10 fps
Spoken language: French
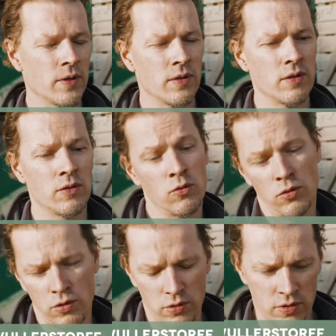euh,
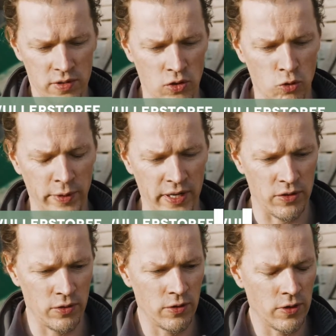donc 7 euh, sept
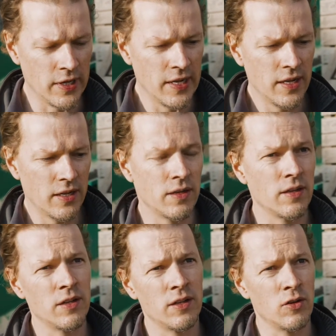coopérateurs.
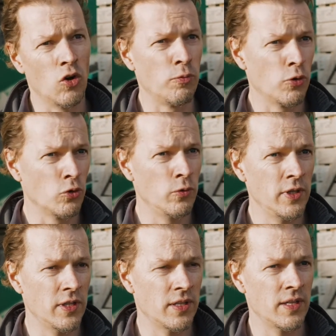on
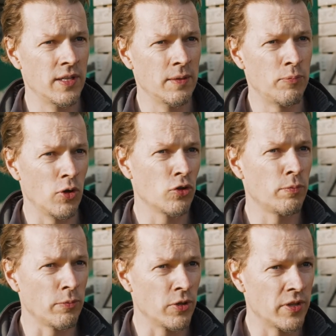produit des plants
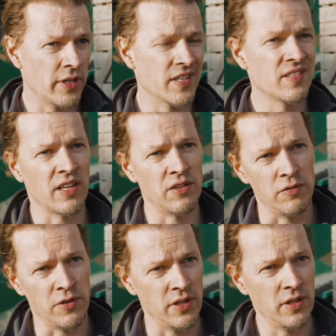de pommes de terre
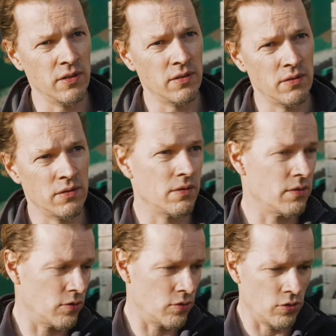certifiés
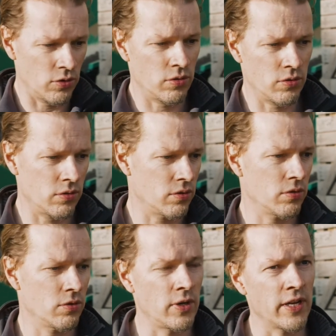
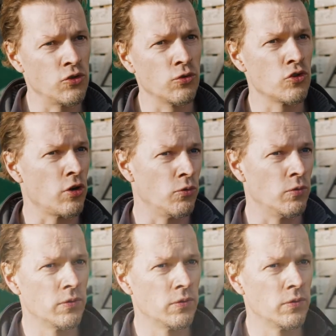dans, la région de Jambou.